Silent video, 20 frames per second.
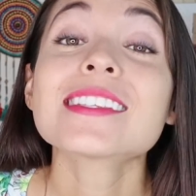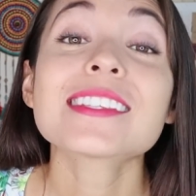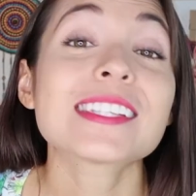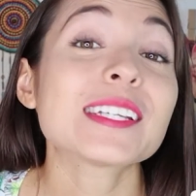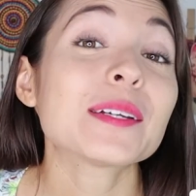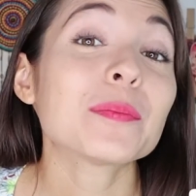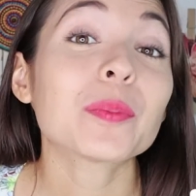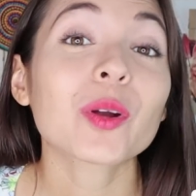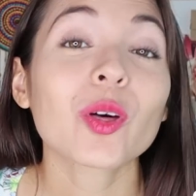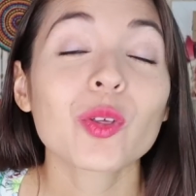
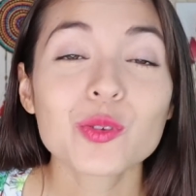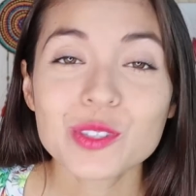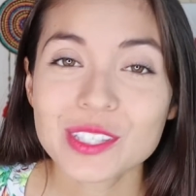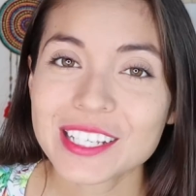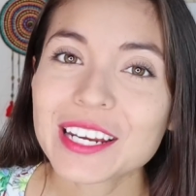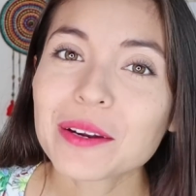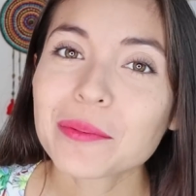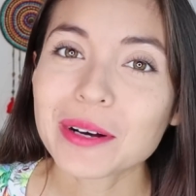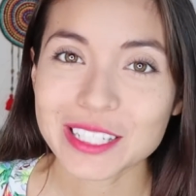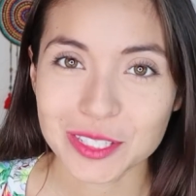sin
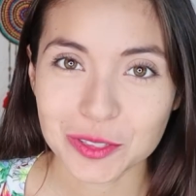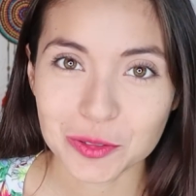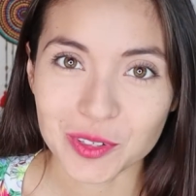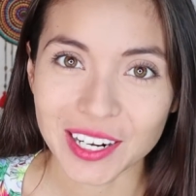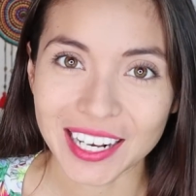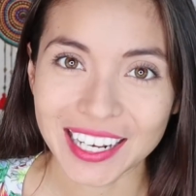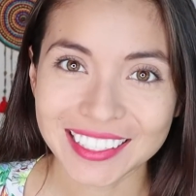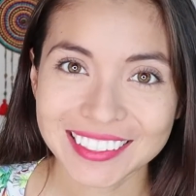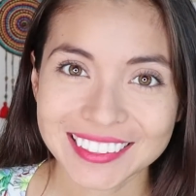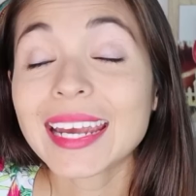producir
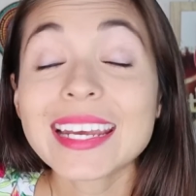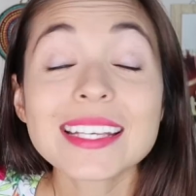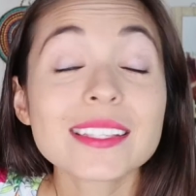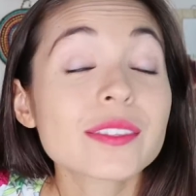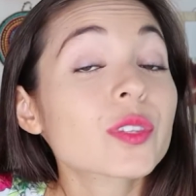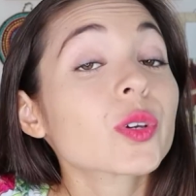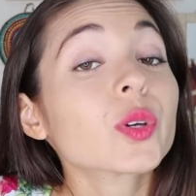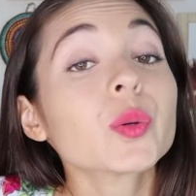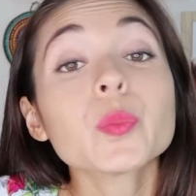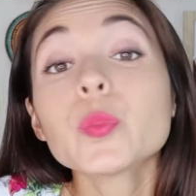basura.
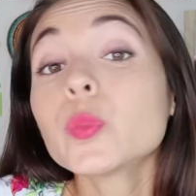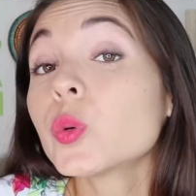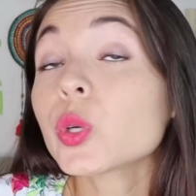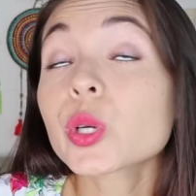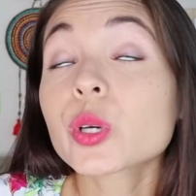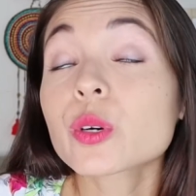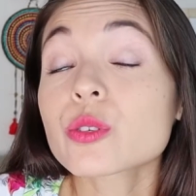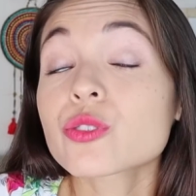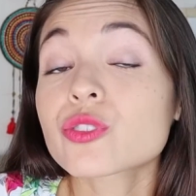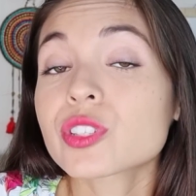Estoy
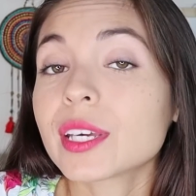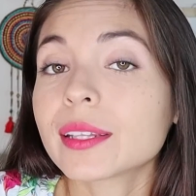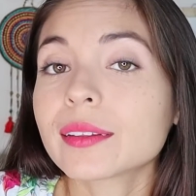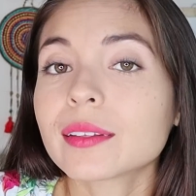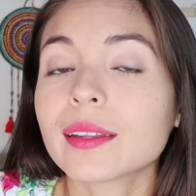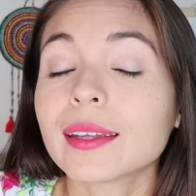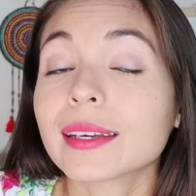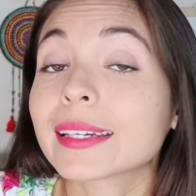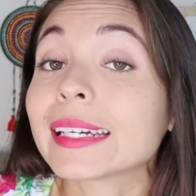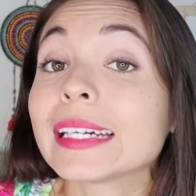muy
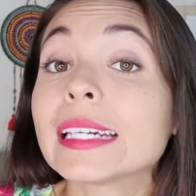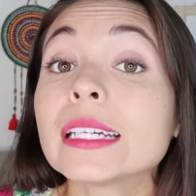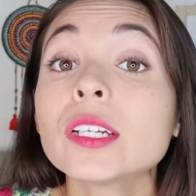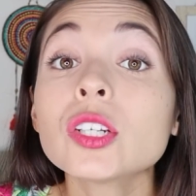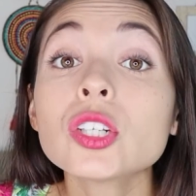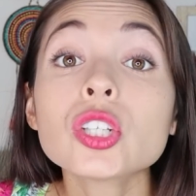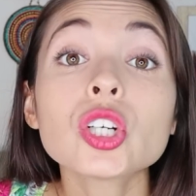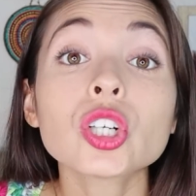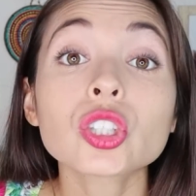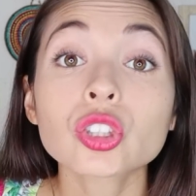consciente de que
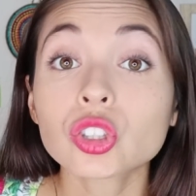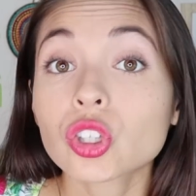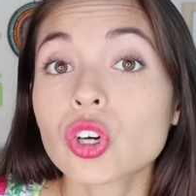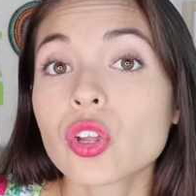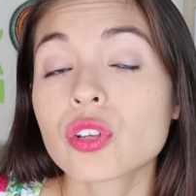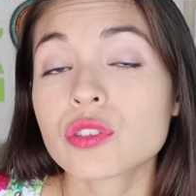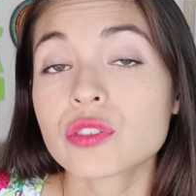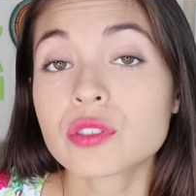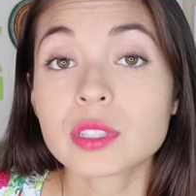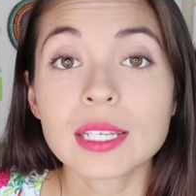no
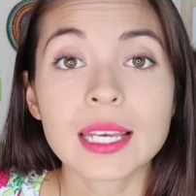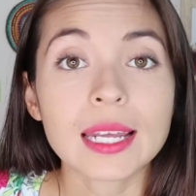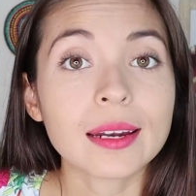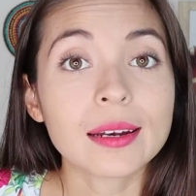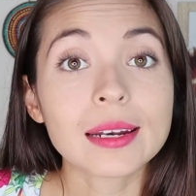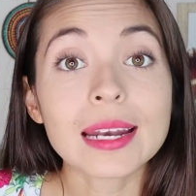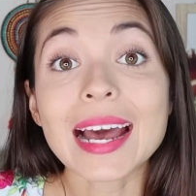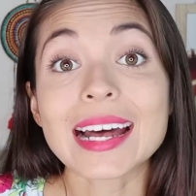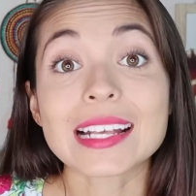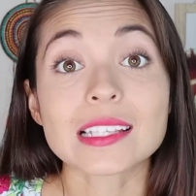todos
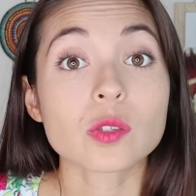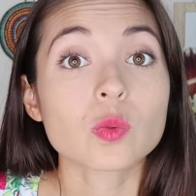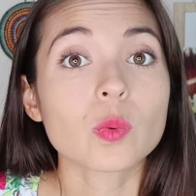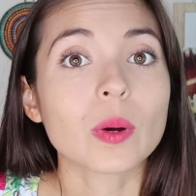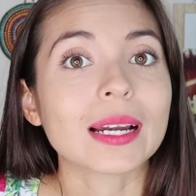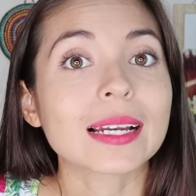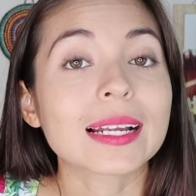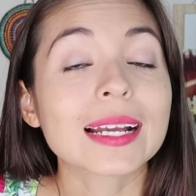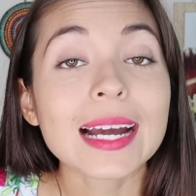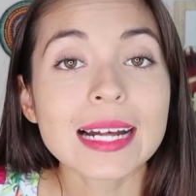tienen a su
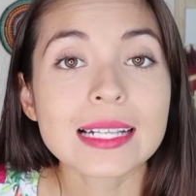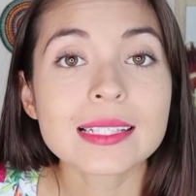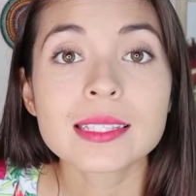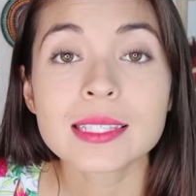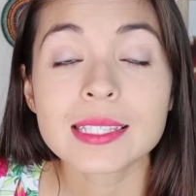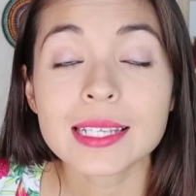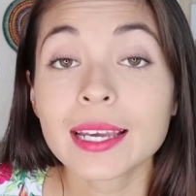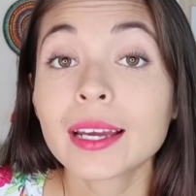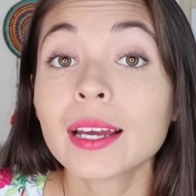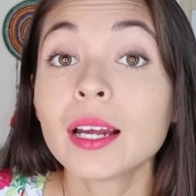
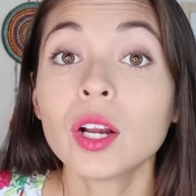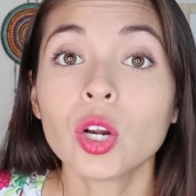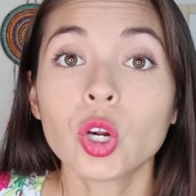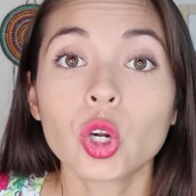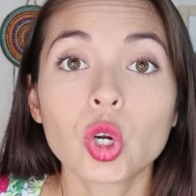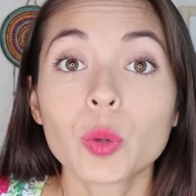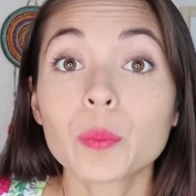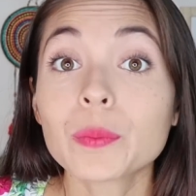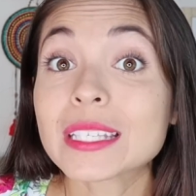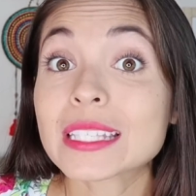alcance
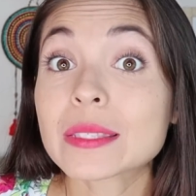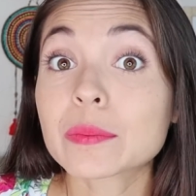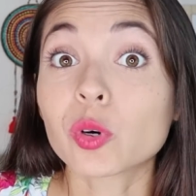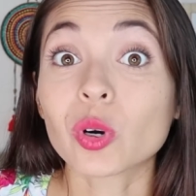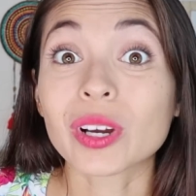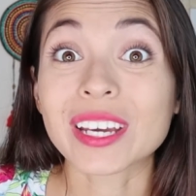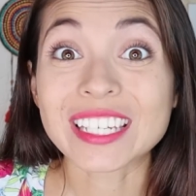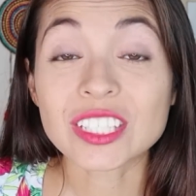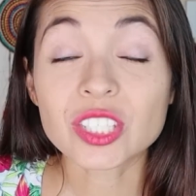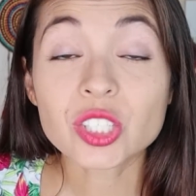lo
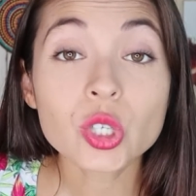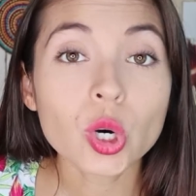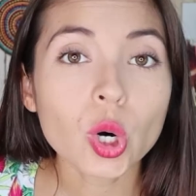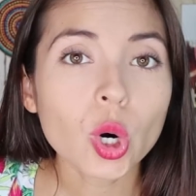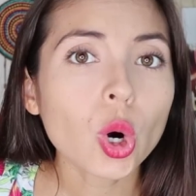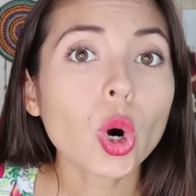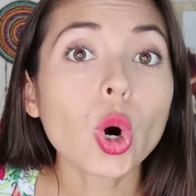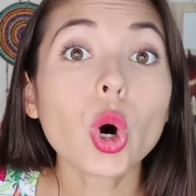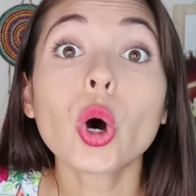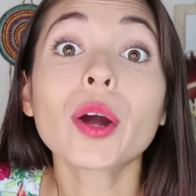mismo que
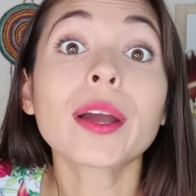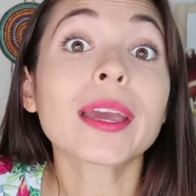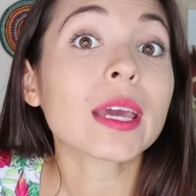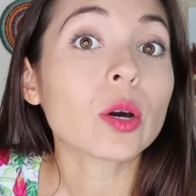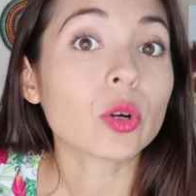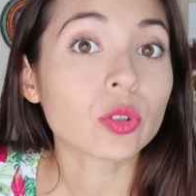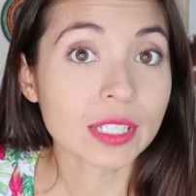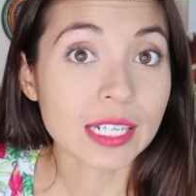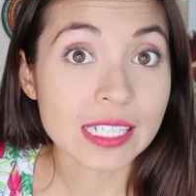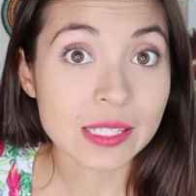yo o
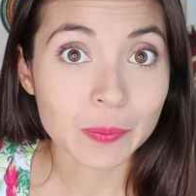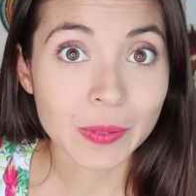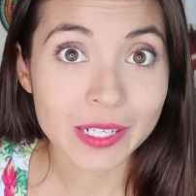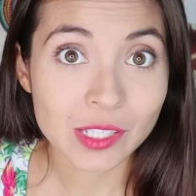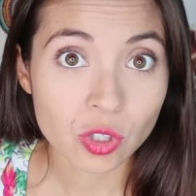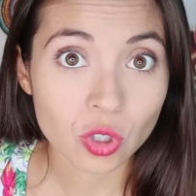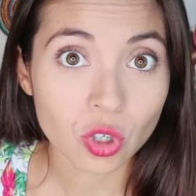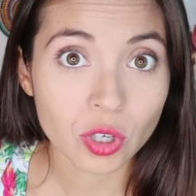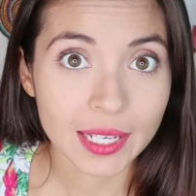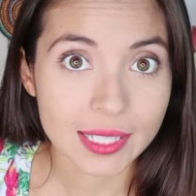que otras
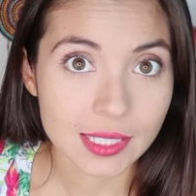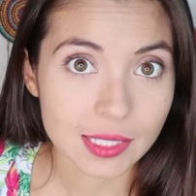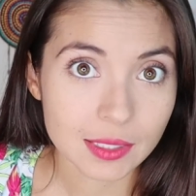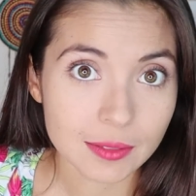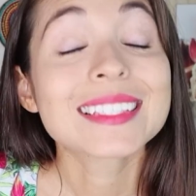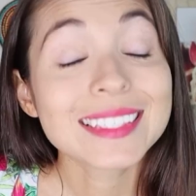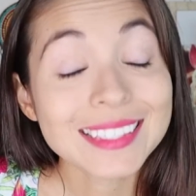personas.